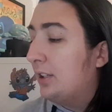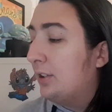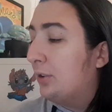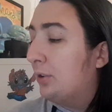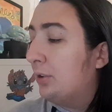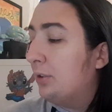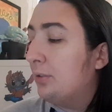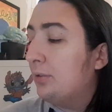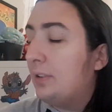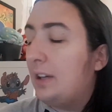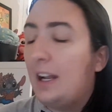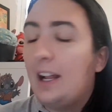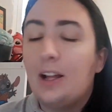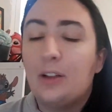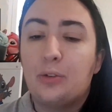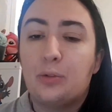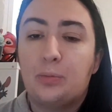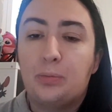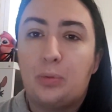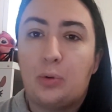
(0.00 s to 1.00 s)
Donc
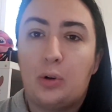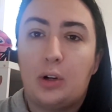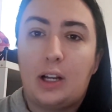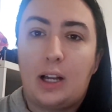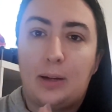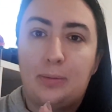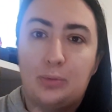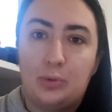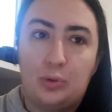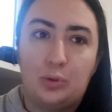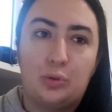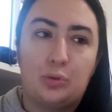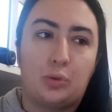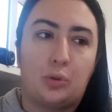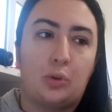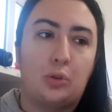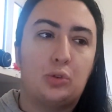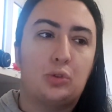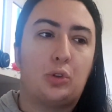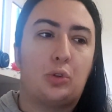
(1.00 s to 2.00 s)
voilà, donc programme du
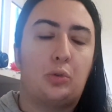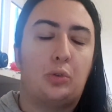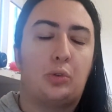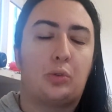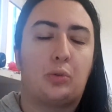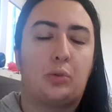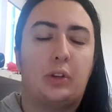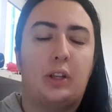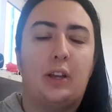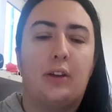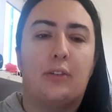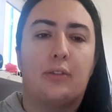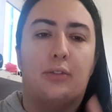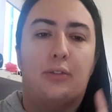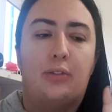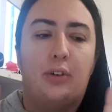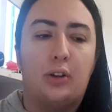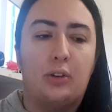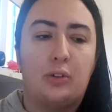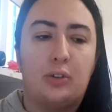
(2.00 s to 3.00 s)
jour aujourd'hui. Donc on est
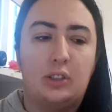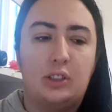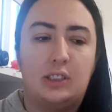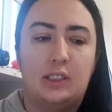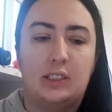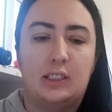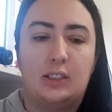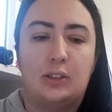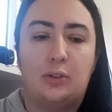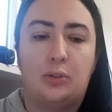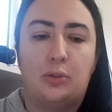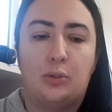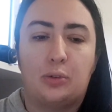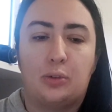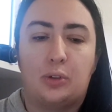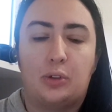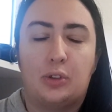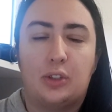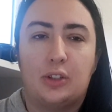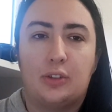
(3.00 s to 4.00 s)
vendredi.
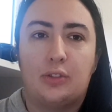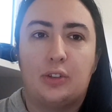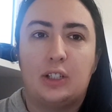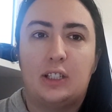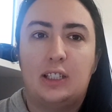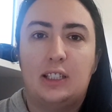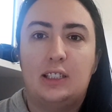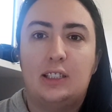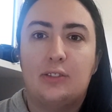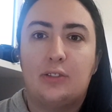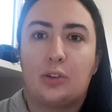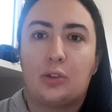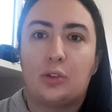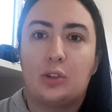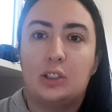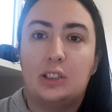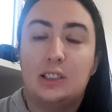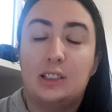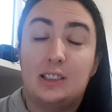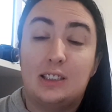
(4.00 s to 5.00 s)
Donc qui dit
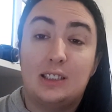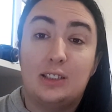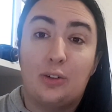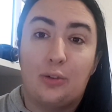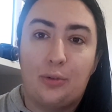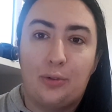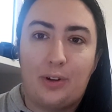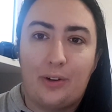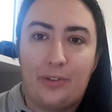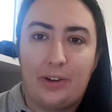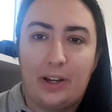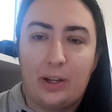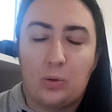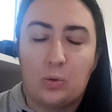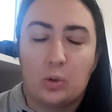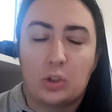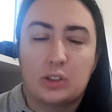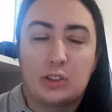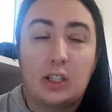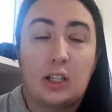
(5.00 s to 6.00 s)
vendredi dit on va faire les
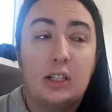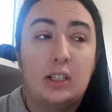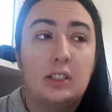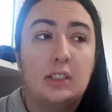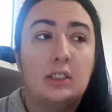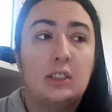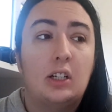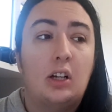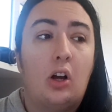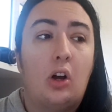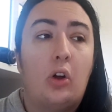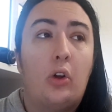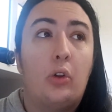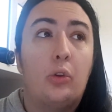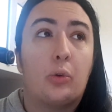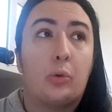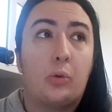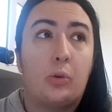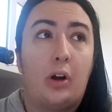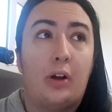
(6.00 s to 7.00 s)
courses.
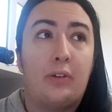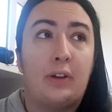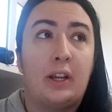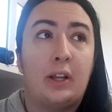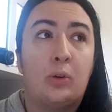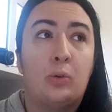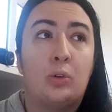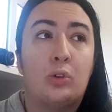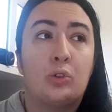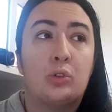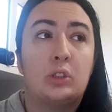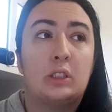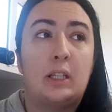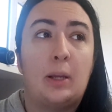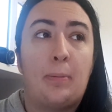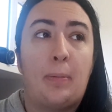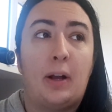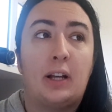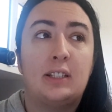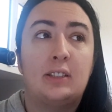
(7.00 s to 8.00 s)
Donc on va faire les courses. Je
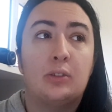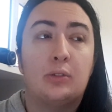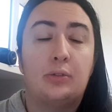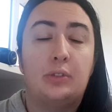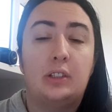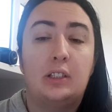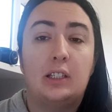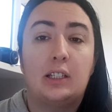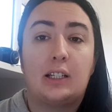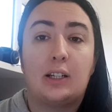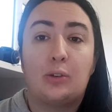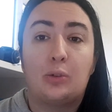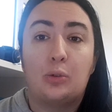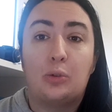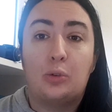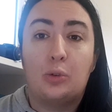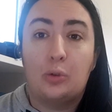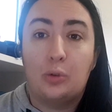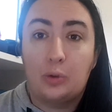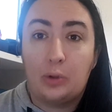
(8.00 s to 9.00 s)
sais pas si on finit les cadeaux
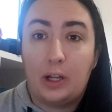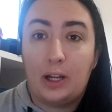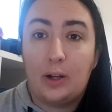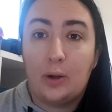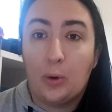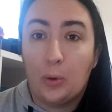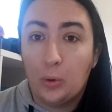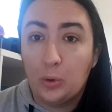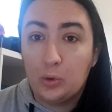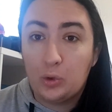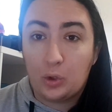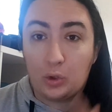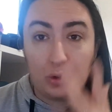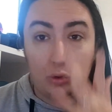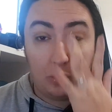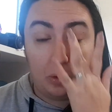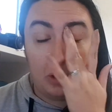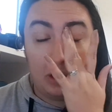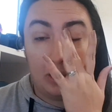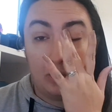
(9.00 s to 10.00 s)
de Noël
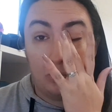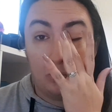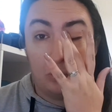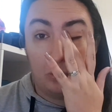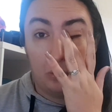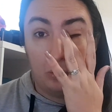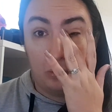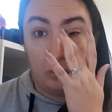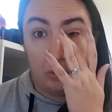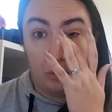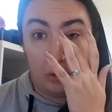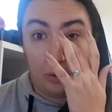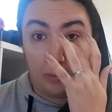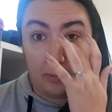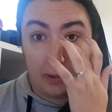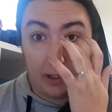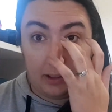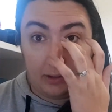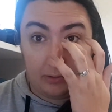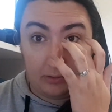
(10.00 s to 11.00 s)
aujourd'hui ou
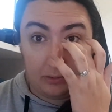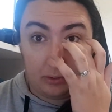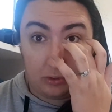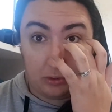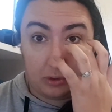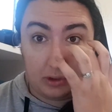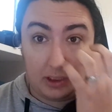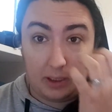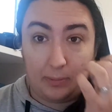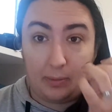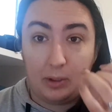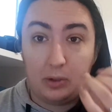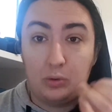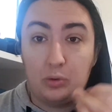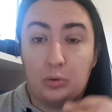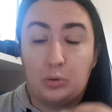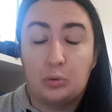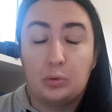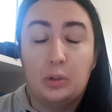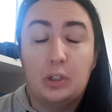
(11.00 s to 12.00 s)
demain. Je sais pas
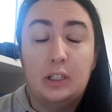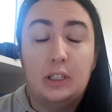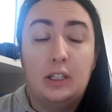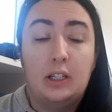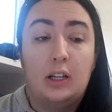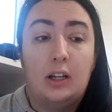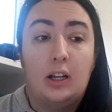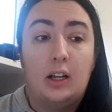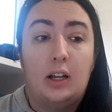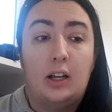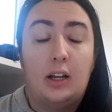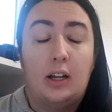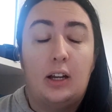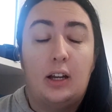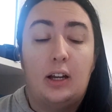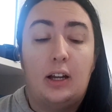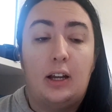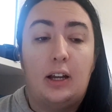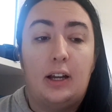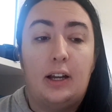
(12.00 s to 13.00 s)
du tout.
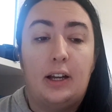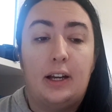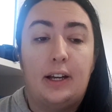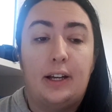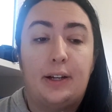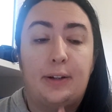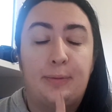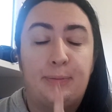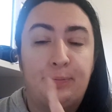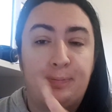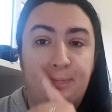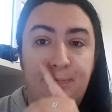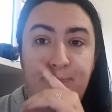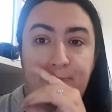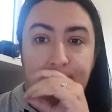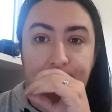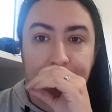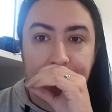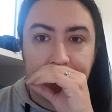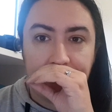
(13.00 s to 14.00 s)
Euh,